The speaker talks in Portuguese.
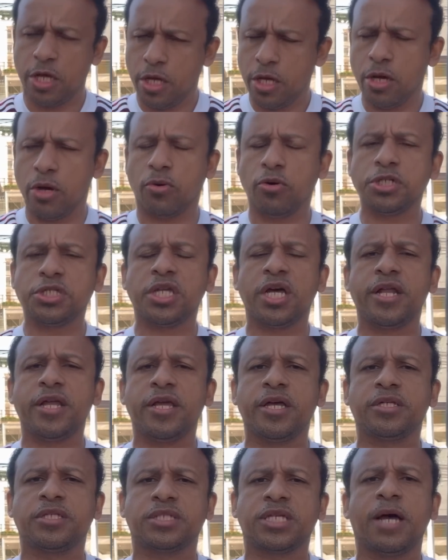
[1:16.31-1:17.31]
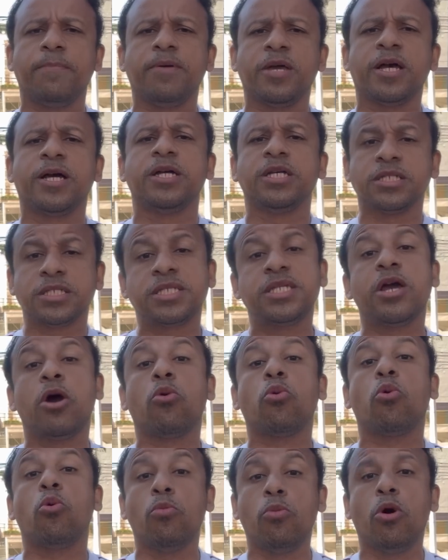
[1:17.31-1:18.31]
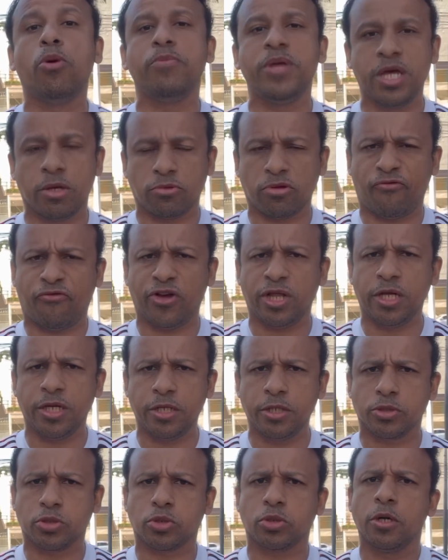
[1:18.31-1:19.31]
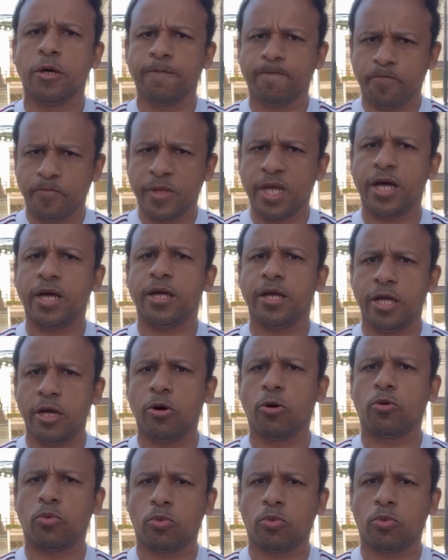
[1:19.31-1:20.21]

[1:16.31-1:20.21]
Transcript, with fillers: eu gostaria de saber se em algum momento eu falei isso. É, eu